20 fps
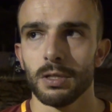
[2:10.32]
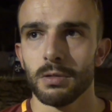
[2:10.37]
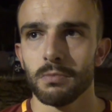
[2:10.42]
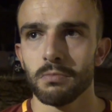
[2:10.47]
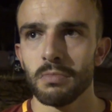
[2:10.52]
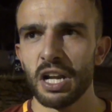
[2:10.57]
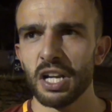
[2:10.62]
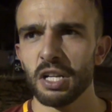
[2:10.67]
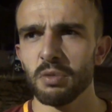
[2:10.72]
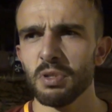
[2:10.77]

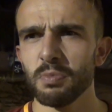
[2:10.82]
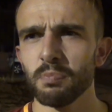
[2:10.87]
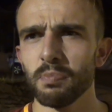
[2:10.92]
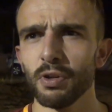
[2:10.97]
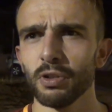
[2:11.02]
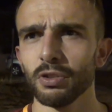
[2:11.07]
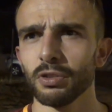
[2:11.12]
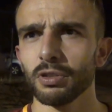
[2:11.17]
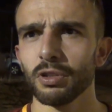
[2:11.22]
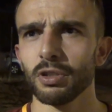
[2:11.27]
Ma non mi
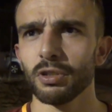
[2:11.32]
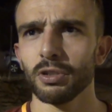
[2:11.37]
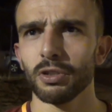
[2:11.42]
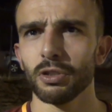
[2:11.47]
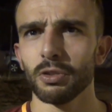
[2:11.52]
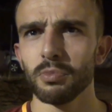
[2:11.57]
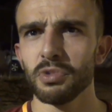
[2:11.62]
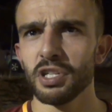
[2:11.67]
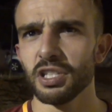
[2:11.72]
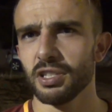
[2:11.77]
pongo
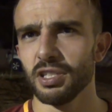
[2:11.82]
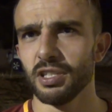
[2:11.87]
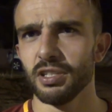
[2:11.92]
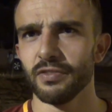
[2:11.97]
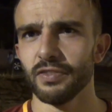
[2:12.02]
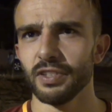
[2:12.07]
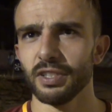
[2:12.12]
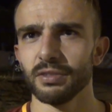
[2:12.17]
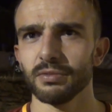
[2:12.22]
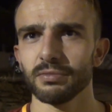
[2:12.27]

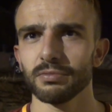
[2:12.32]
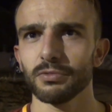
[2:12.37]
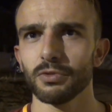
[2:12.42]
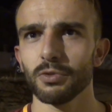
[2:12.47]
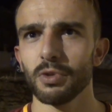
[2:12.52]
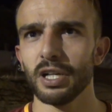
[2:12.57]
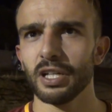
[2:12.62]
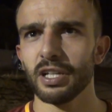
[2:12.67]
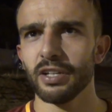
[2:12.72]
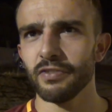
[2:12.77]
obiettivi,
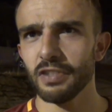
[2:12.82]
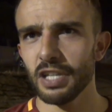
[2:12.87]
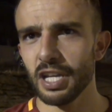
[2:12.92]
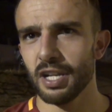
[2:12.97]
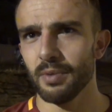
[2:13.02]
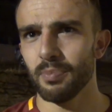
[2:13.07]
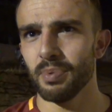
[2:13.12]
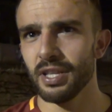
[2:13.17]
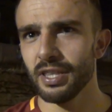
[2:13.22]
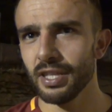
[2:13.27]
quel che
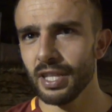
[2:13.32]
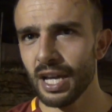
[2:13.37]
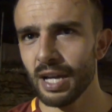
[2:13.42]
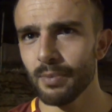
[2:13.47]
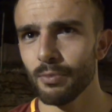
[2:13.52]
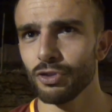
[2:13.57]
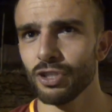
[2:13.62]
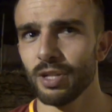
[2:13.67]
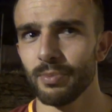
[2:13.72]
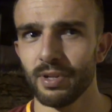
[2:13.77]
viene
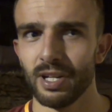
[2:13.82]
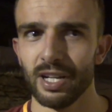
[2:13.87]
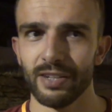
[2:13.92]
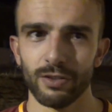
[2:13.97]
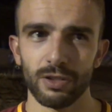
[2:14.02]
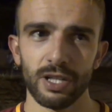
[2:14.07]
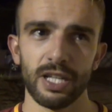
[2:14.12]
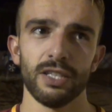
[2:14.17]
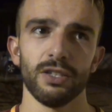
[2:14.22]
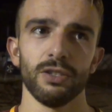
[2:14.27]
prendiamo, sempre
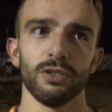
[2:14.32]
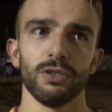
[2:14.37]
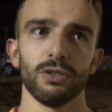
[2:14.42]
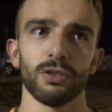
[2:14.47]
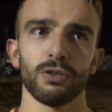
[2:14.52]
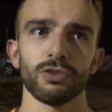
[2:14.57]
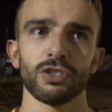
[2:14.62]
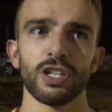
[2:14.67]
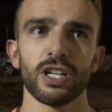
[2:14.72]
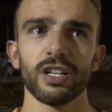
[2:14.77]
lavorando
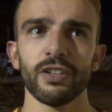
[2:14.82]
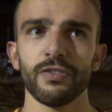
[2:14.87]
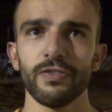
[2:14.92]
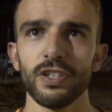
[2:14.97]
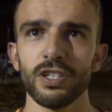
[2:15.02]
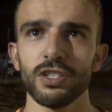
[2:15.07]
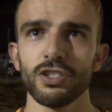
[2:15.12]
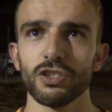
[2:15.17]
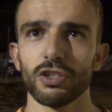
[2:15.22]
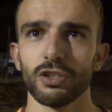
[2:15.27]
con
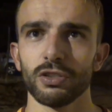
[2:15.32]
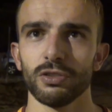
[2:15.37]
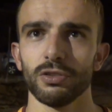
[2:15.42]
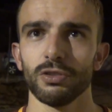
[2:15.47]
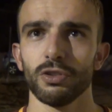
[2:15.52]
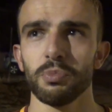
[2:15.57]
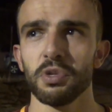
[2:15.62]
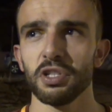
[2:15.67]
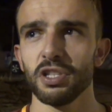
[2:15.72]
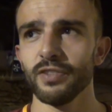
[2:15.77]
sacrificio,
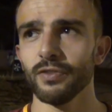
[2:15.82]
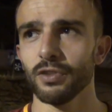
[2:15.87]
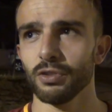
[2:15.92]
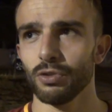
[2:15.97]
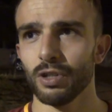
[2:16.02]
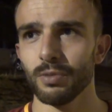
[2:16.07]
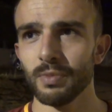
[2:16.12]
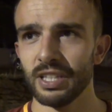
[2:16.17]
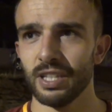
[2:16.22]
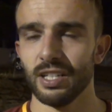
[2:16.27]
l'obiettivo
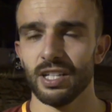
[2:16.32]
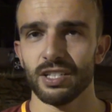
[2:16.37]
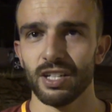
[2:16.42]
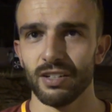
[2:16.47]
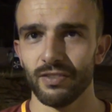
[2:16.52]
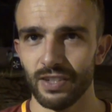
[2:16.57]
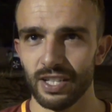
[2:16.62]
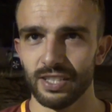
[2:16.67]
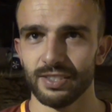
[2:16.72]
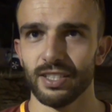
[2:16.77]
naturalmente è la
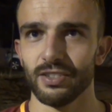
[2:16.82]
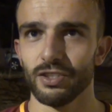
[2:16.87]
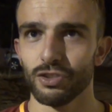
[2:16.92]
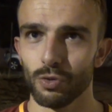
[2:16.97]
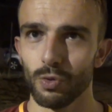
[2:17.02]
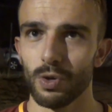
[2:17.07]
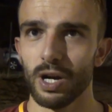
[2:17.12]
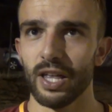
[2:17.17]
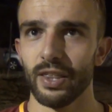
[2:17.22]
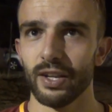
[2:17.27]
salvezza di
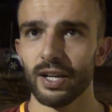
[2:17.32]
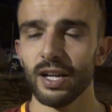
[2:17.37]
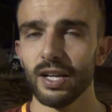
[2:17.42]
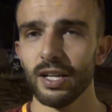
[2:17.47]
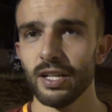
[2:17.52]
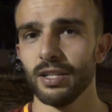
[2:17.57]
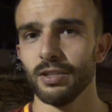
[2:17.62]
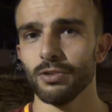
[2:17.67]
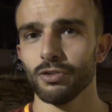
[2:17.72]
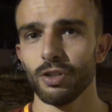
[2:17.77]
squadra,
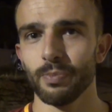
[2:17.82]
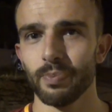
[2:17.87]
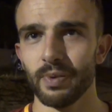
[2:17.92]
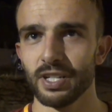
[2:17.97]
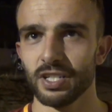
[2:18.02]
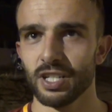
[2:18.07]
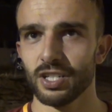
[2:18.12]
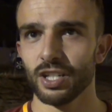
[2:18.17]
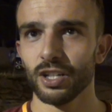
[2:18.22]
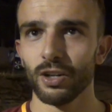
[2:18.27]
non si
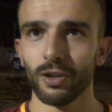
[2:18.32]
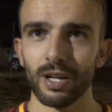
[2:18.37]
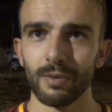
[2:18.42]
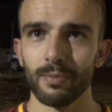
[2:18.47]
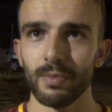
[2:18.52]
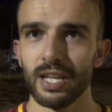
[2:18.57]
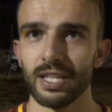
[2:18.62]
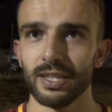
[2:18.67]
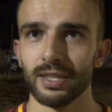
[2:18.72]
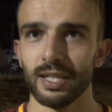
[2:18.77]
pensa
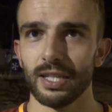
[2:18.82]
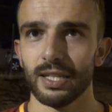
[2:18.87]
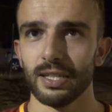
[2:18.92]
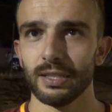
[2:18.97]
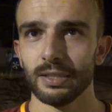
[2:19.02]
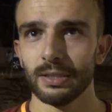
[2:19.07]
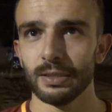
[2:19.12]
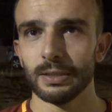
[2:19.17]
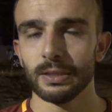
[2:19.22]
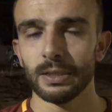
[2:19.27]
singolarmente,
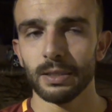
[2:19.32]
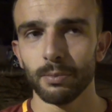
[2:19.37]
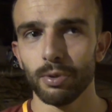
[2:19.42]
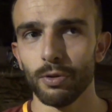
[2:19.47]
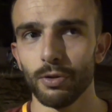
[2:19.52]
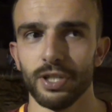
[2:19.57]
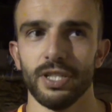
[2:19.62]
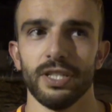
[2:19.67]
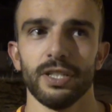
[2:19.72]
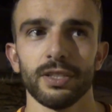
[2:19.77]

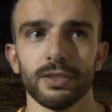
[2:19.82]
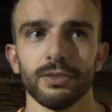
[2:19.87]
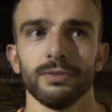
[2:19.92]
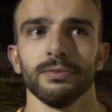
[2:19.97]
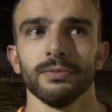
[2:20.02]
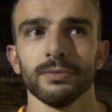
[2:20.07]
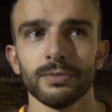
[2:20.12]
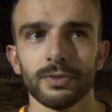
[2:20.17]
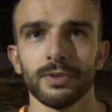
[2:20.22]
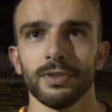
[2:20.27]
poi... Mm
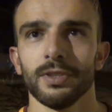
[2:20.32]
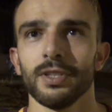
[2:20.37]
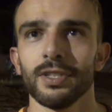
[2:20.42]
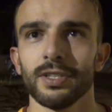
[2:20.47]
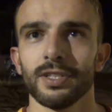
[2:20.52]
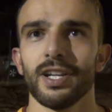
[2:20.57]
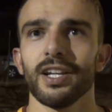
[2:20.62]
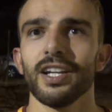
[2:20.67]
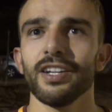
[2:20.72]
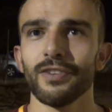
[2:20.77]

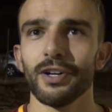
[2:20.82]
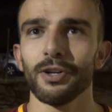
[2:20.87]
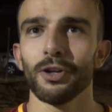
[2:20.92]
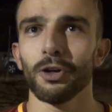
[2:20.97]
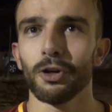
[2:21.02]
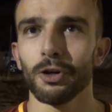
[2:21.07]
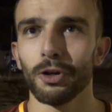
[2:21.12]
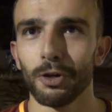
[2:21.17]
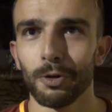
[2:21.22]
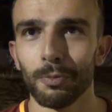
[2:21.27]
se
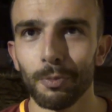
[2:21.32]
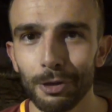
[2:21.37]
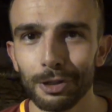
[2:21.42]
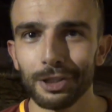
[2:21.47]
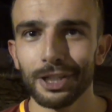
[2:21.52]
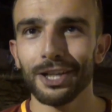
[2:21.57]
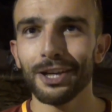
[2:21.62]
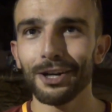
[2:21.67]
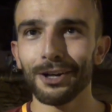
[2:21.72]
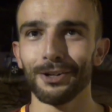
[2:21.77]
arrivano
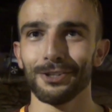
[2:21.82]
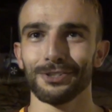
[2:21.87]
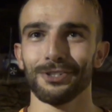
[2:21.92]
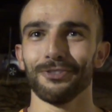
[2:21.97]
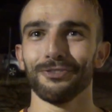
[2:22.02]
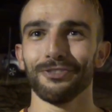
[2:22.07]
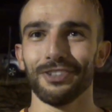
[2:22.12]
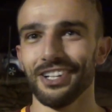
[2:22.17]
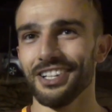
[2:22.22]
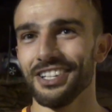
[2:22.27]
molti gol
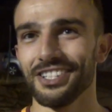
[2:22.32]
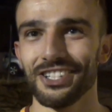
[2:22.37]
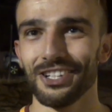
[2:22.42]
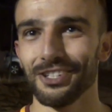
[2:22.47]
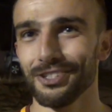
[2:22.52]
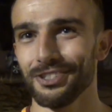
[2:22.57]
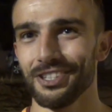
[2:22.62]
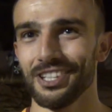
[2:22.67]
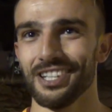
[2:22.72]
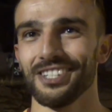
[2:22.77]
sono felice
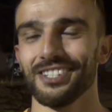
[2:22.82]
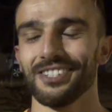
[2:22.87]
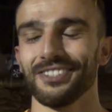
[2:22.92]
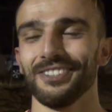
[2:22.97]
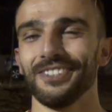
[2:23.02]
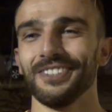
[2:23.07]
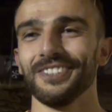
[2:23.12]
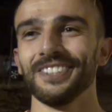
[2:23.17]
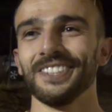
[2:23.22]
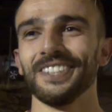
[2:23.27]
lo stesso.
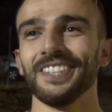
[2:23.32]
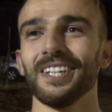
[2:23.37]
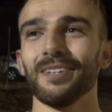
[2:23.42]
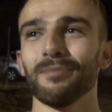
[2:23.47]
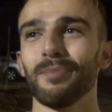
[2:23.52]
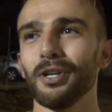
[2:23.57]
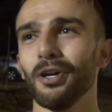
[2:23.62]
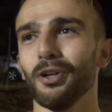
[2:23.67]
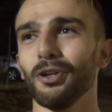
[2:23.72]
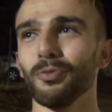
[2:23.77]
Certo.
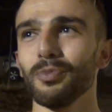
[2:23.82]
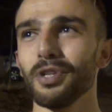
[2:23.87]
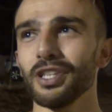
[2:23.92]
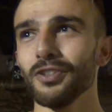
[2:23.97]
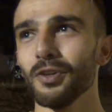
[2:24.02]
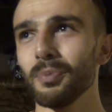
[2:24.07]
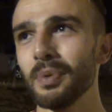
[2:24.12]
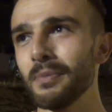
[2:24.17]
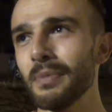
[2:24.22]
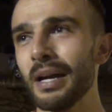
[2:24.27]
Però
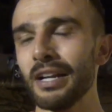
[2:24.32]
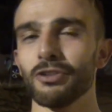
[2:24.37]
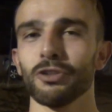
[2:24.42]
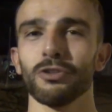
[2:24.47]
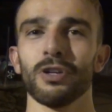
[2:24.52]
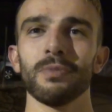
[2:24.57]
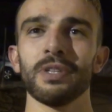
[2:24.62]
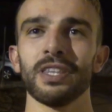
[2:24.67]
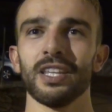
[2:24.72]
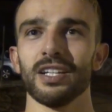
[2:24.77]
l'obiettivo primario è
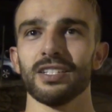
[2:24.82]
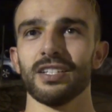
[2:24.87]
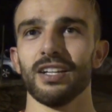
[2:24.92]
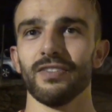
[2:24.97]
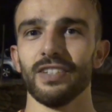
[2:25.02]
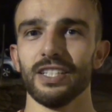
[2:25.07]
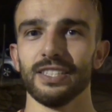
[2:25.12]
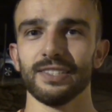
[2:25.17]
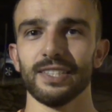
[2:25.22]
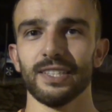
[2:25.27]
sicuramente la
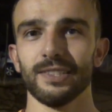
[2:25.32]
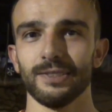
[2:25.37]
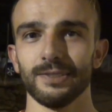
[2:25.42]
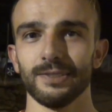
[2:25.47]
salvezza.